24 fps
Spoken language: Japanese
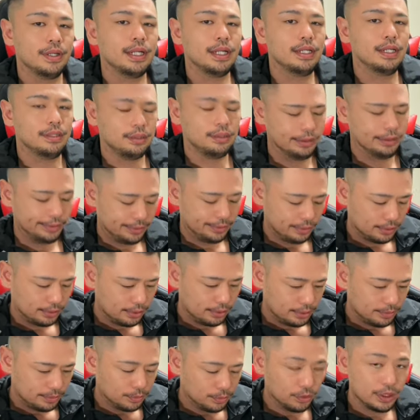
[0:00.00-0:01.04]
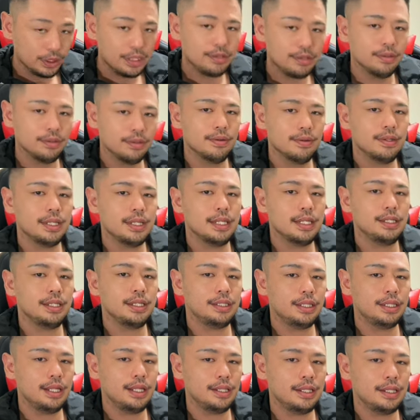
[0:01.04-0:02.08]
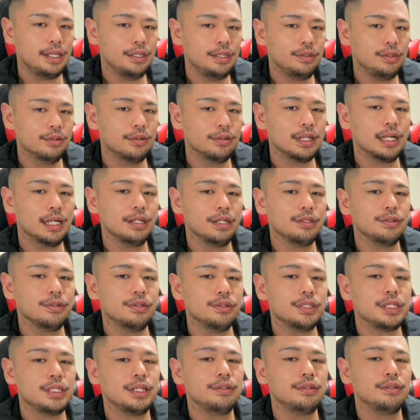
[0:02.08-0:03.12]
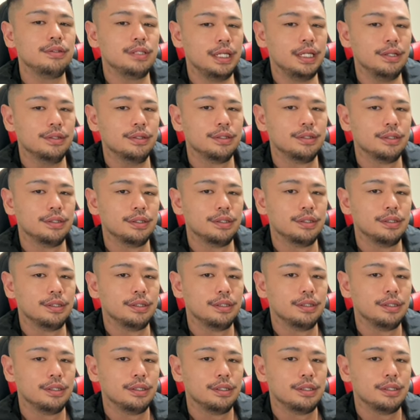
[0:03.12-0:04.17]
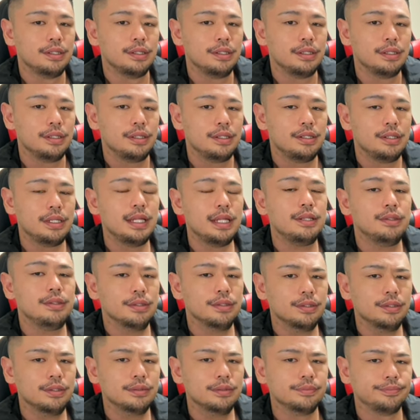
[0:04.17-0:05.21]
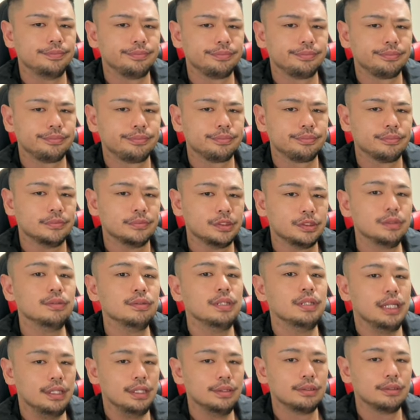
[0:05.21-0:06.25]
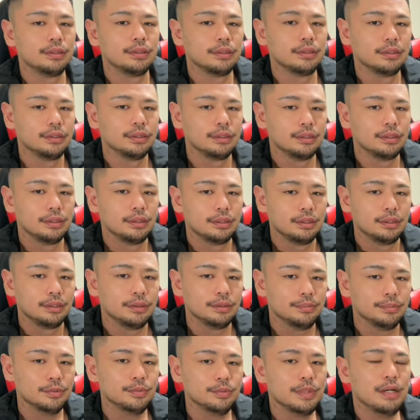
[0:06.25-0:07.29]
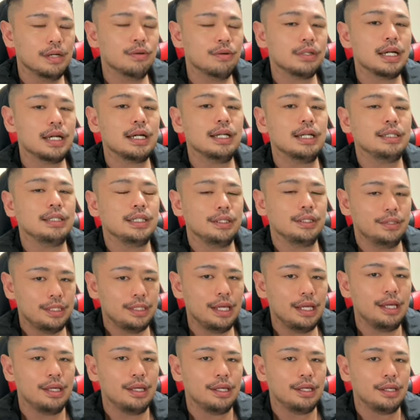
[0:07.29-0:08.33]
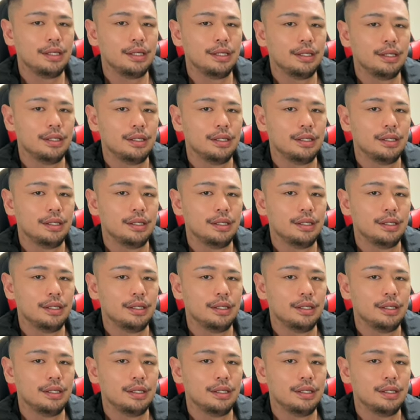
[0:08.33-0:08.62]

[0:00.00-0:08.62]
分かる？もう依存させて洗脳完了してるんだよ。洗脳、そうだよ、もう魔法かかってるね。